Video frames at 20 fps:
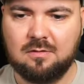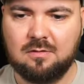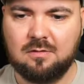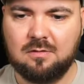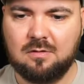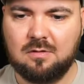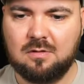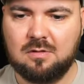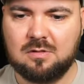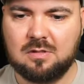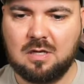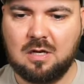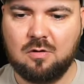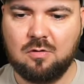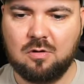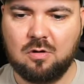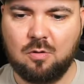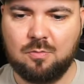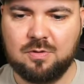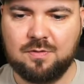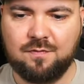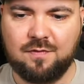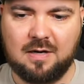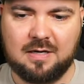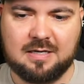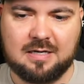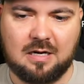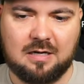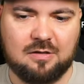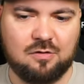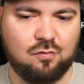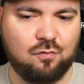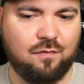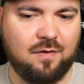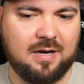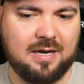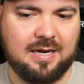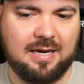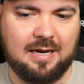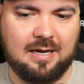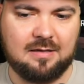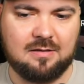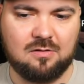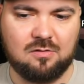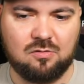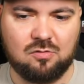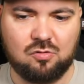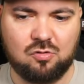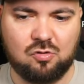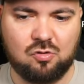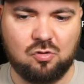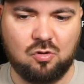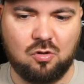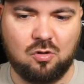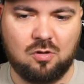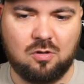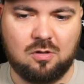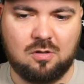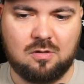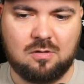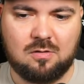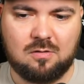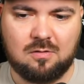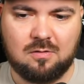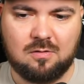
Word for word: Ja, das ist, glaube ich, vielleicht gar nicht so verkehrt. So.